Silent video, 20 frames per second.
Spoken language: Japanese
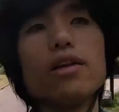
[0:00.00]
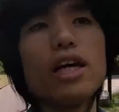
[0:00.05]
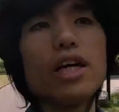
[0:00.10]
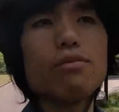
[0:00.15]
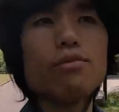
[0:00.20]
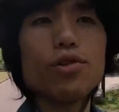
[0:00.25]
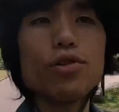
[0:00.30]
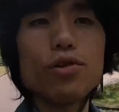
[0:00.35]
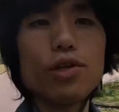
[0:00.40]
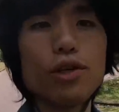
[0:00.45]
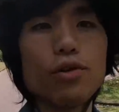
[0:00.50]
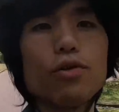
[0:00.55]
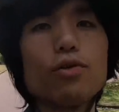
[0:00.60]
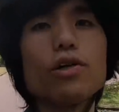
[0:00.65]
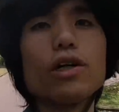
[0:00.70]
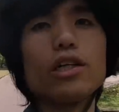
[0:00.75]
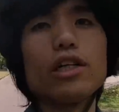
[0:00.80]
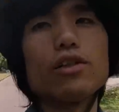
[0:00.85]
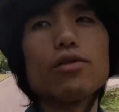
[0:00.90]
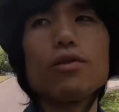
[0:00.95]
内部処理の
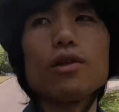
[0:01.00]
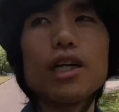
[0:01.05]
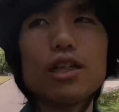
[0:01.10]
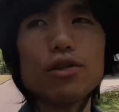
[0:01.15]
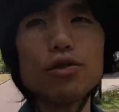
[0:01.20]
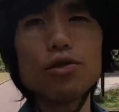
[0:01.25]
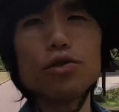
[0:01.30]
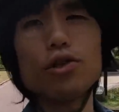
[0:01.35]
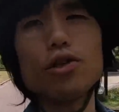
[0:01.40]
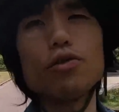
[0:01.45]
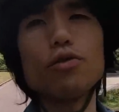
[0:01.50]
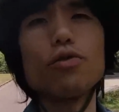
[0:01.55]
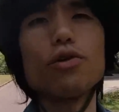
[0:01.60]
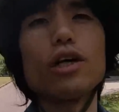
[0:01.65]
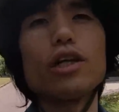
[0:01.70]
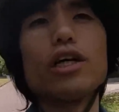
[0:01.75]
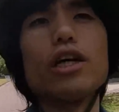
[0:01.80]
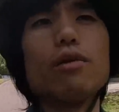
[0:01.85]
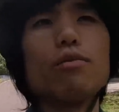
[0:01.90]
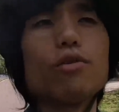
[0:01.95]
方がね、その画像処理の
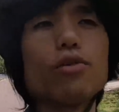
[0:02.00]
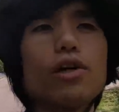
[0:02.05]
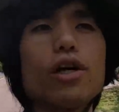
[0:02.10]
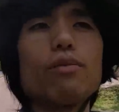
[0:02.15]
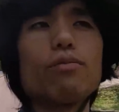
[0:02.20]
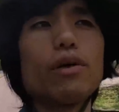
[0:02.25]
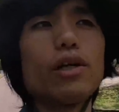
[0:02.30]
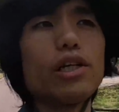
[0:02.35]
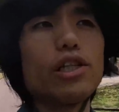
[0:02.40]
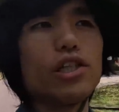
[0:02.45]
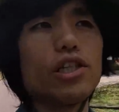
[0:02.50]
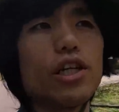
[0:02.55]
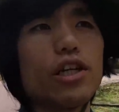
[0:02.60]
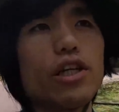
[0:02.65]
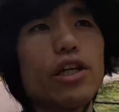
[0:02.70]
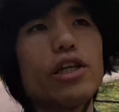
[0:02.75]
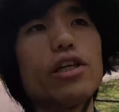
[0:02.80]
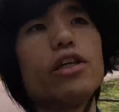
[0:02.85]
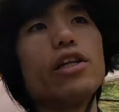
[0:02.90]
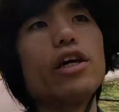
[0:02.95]
方がね僕あんまり知ら
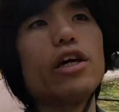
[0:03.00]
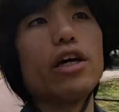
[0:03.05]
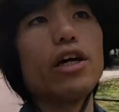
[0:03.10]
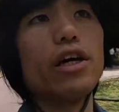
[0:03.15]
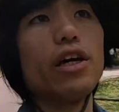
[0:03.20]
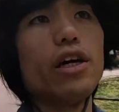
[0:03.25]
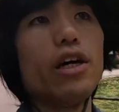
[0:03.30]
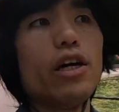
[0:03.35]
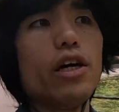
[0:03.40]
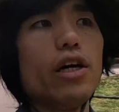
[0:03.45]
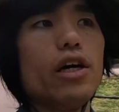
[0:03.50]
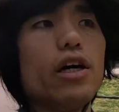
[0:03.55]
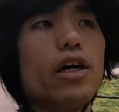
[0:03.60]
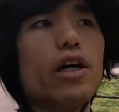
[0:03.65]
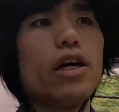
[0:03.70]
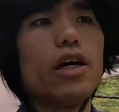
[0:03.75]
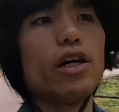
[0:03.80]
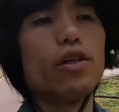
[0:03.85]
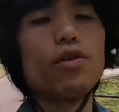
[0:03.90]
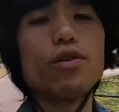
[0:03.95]
ないんで、
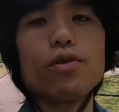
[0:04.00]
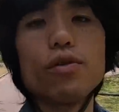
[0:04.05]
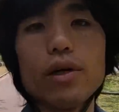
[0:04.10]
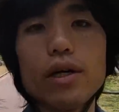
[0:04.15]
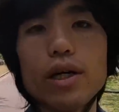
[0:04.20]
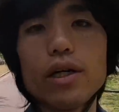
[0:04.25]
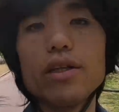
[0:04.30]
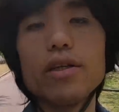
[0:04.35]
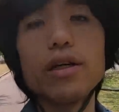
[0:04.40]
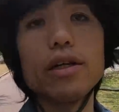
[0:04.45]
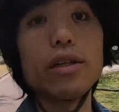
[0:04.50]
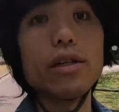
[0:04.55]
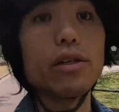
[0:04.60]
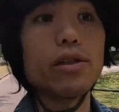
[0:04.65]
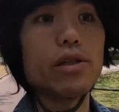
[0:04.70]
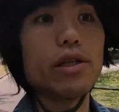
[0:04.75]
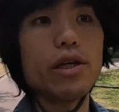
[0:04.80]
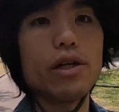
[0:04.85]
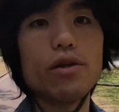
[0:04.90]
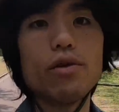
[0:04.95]
えー、とよくわかんないんで
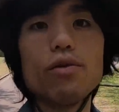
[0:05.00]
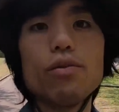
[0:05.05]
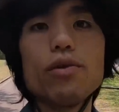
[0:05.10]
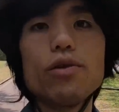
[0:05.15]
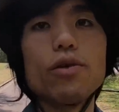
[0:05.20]
すけれど